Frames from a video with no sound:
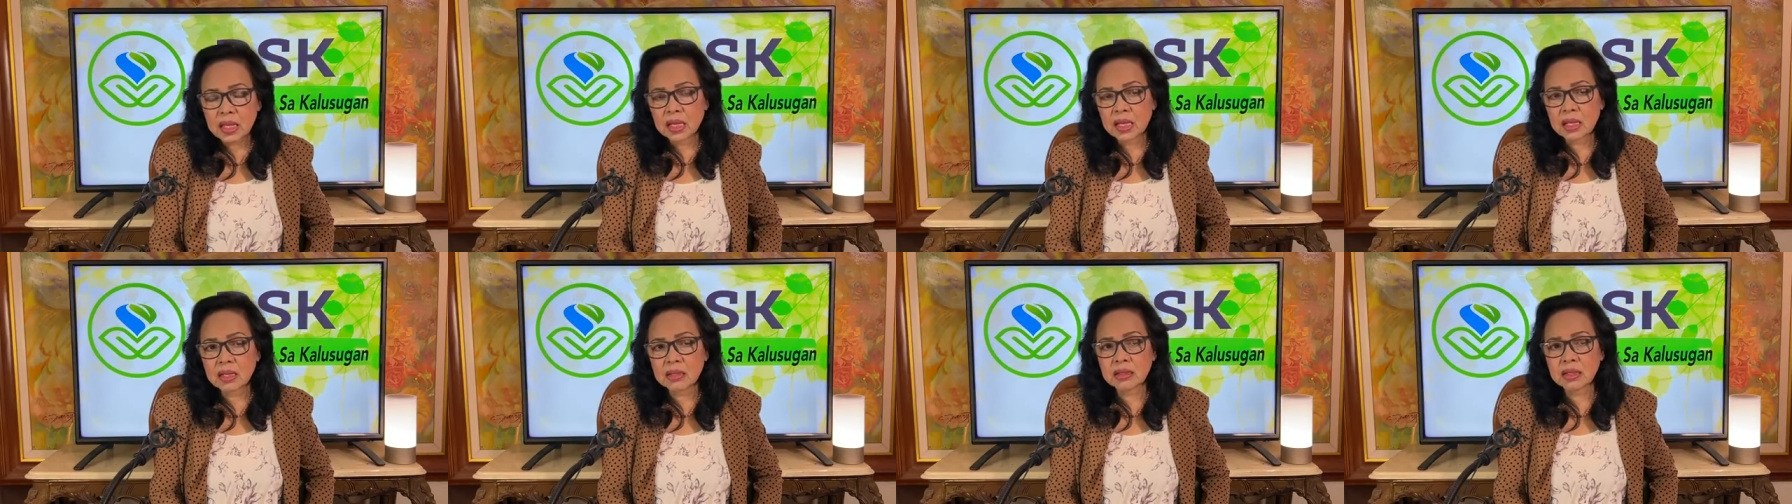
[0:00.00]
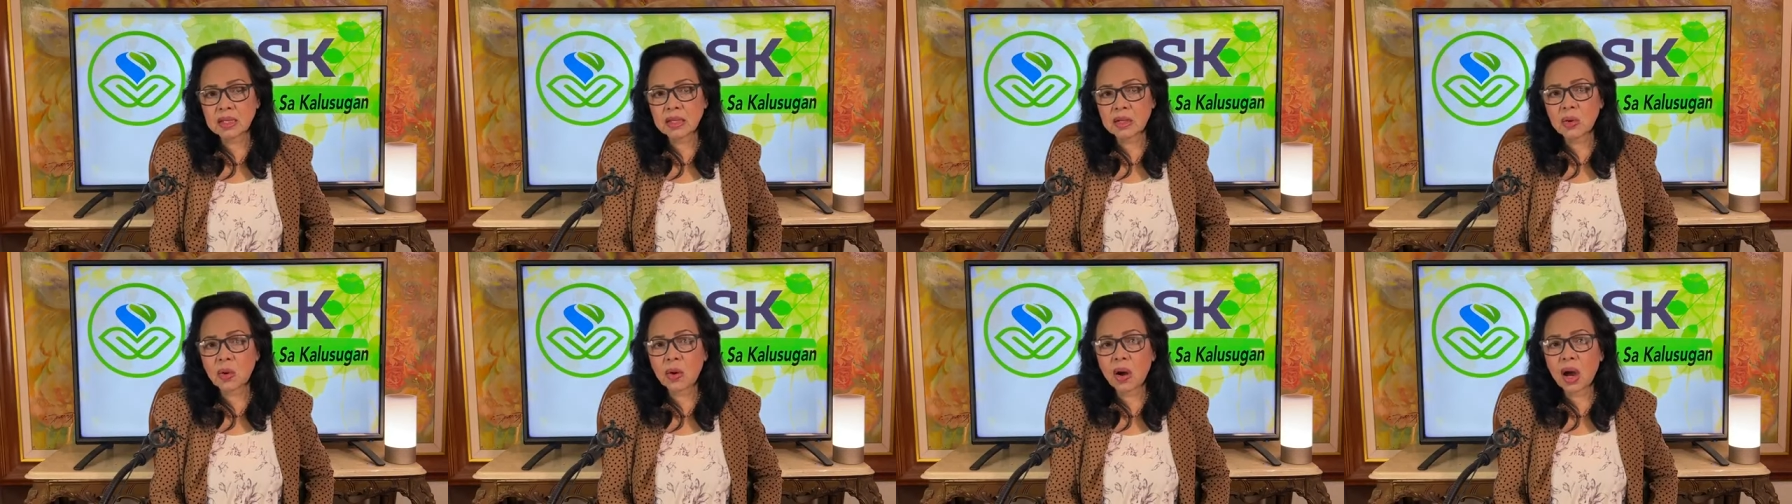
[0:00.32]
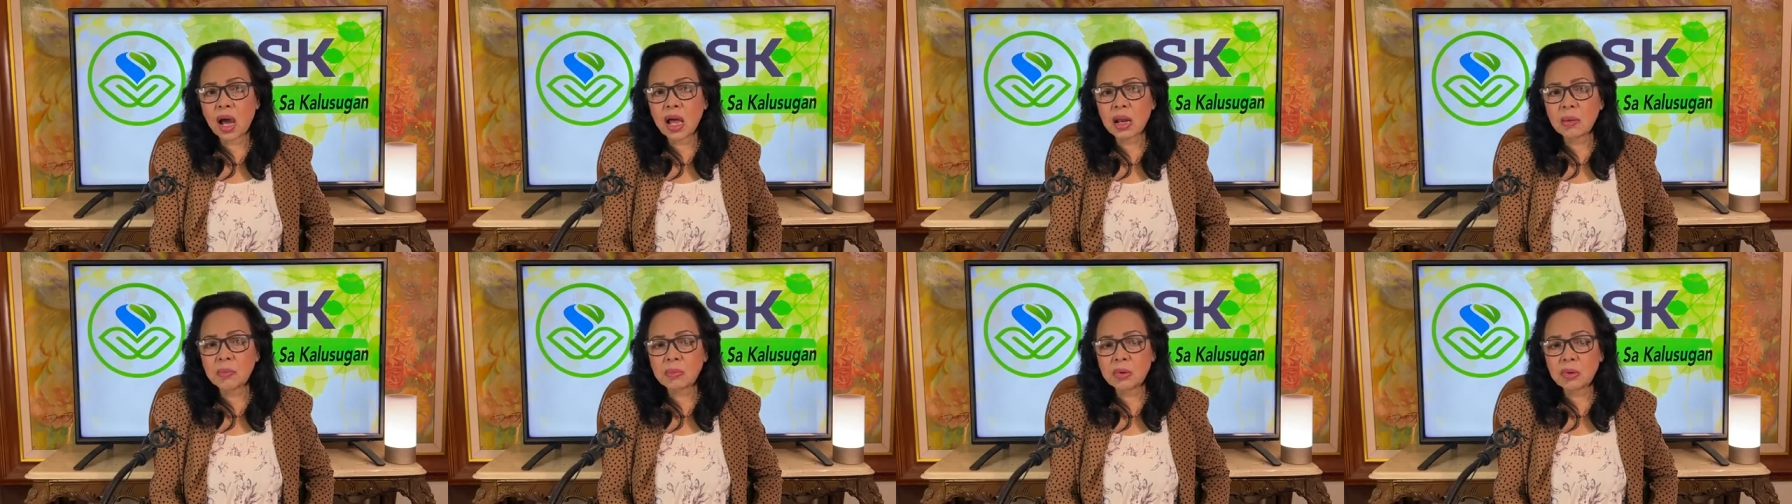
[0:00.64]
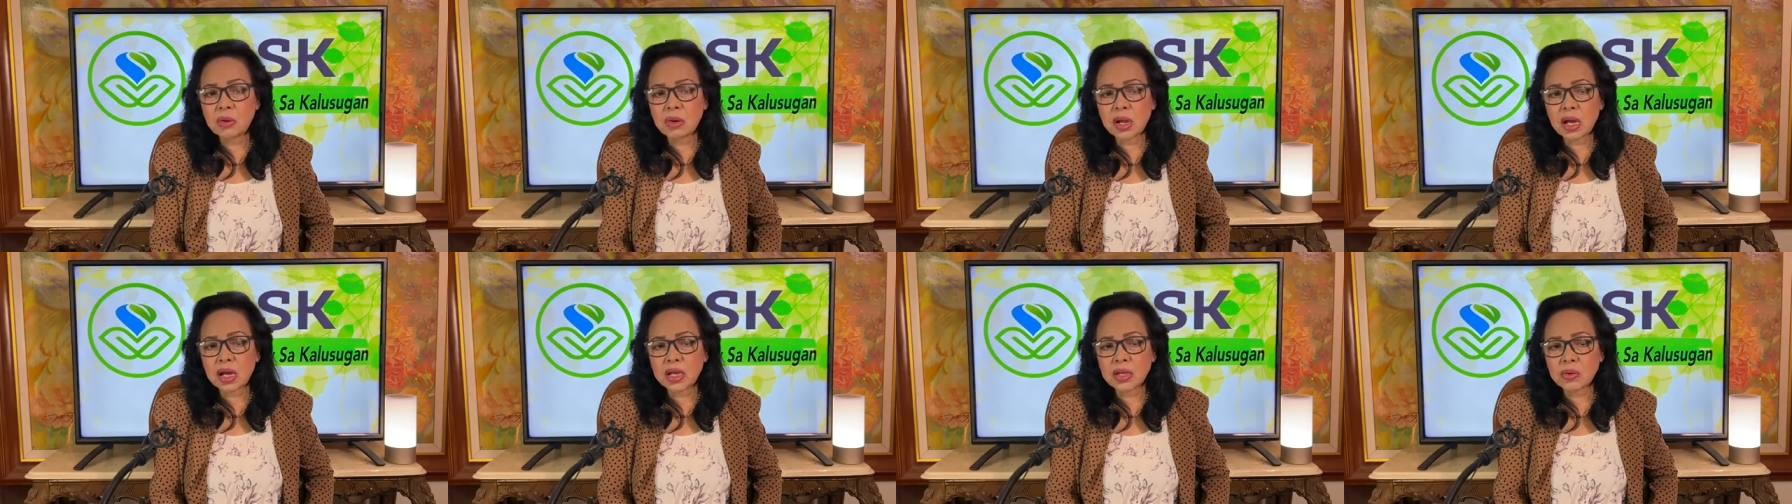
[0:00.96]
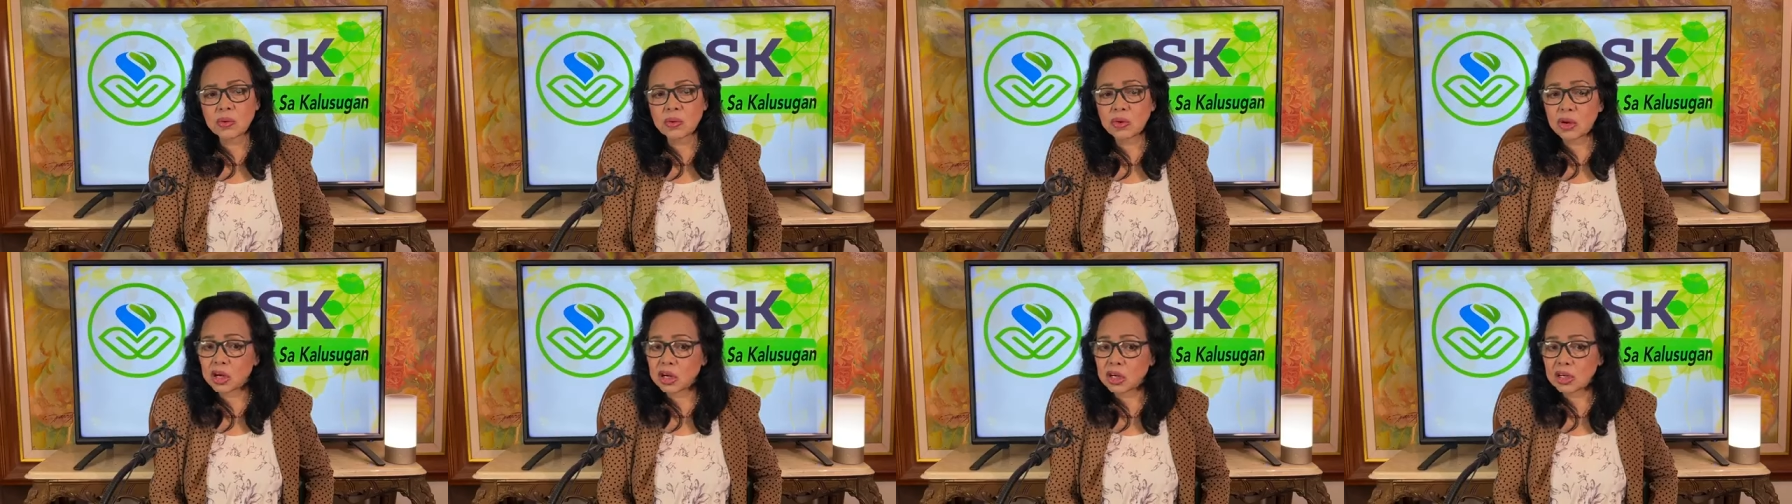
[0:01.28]
Kasi yung
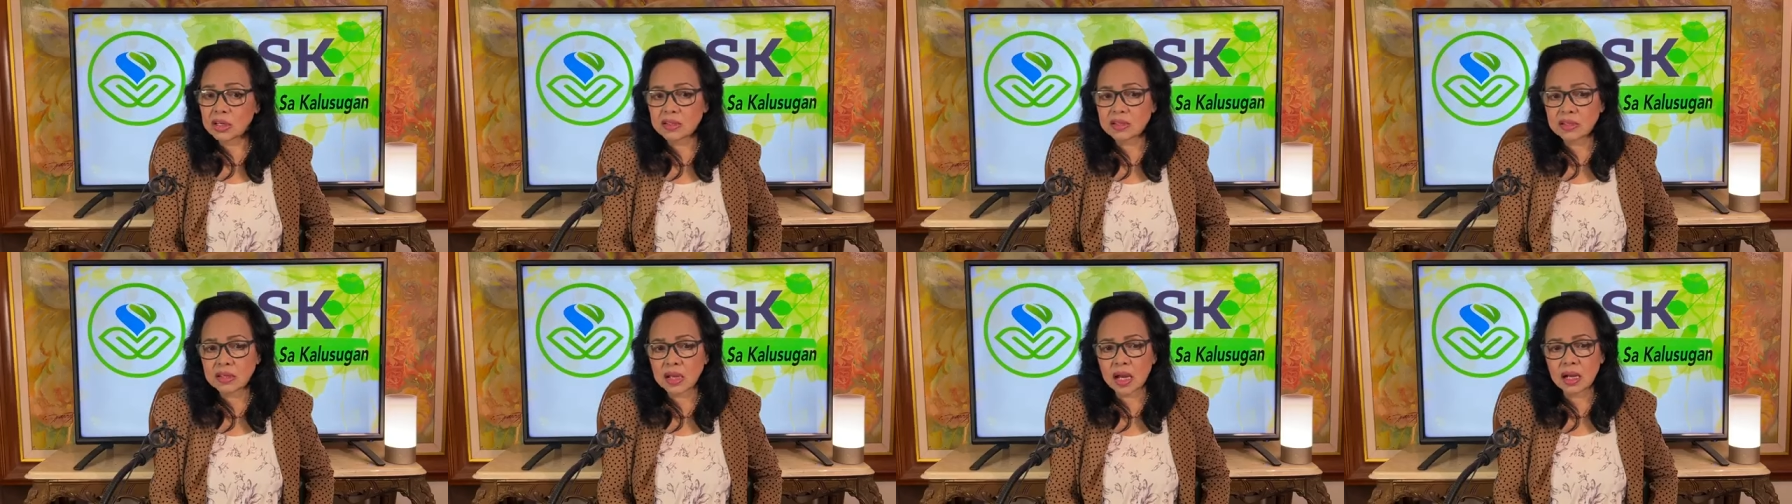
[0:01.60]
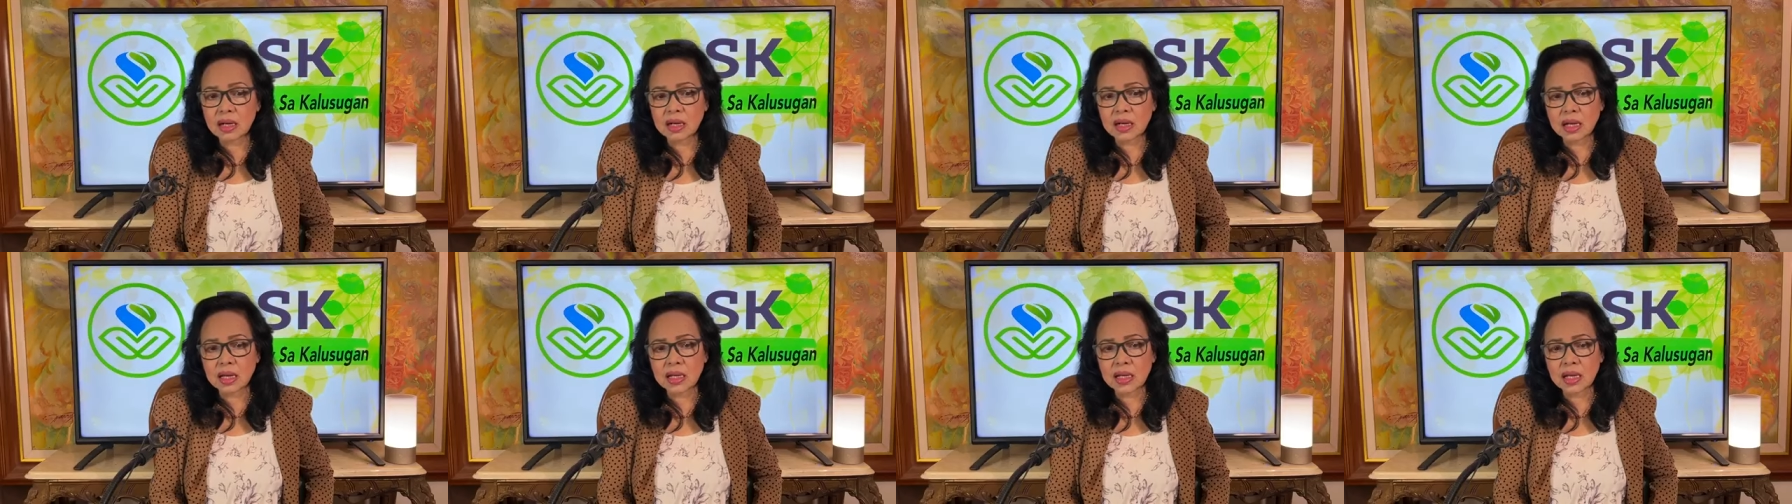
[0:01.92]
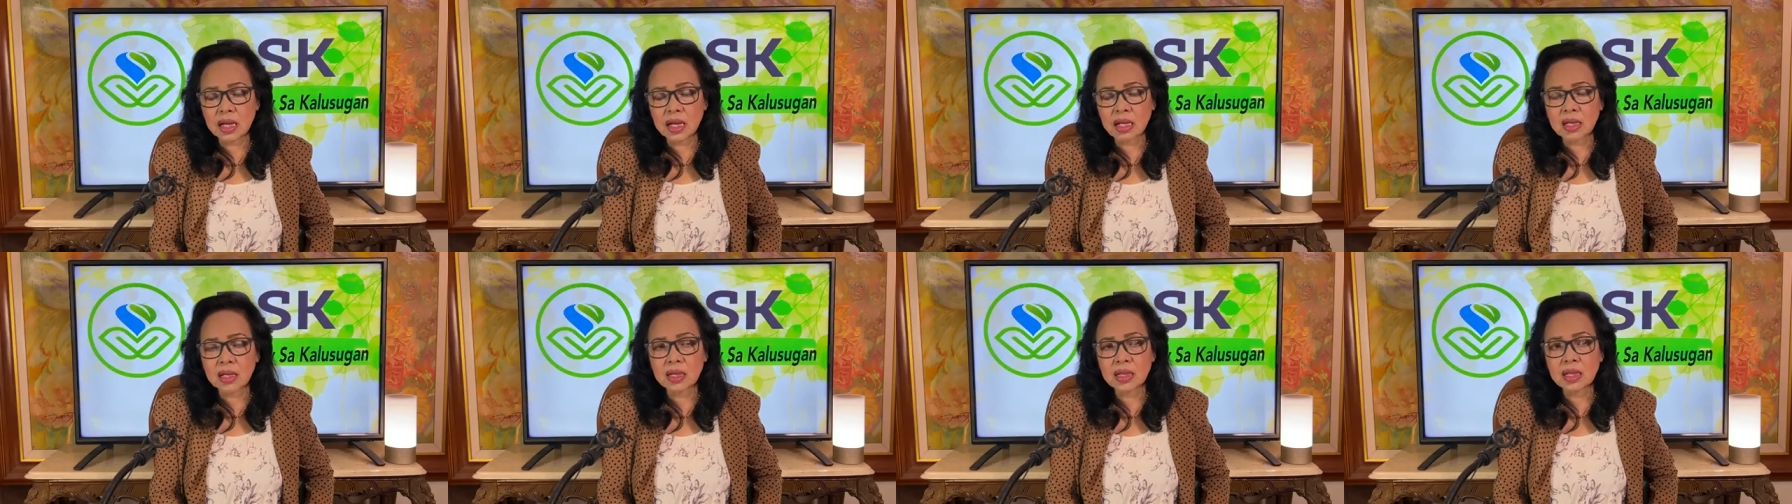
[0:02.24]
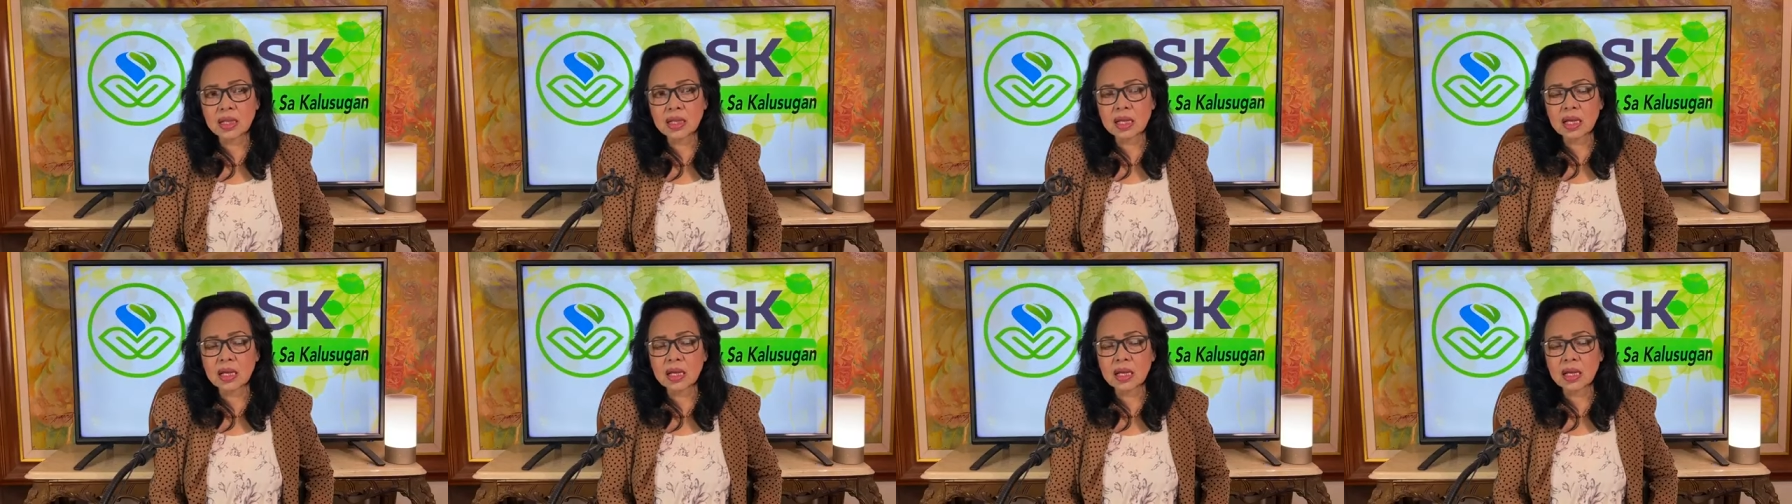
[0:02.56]
alveoli, yung air sac na yan,